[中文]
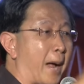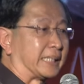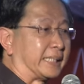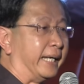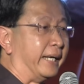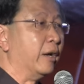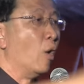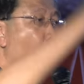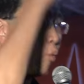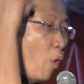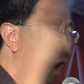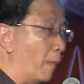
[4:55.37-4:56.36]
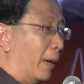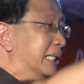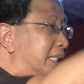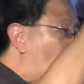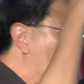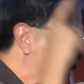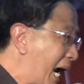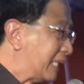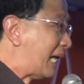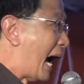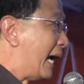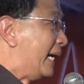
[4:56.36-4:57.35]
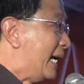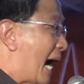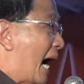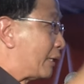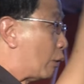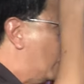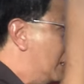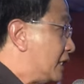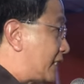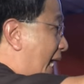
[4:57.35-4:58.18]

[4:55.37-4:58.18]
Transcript: 八席，我们都让他一样有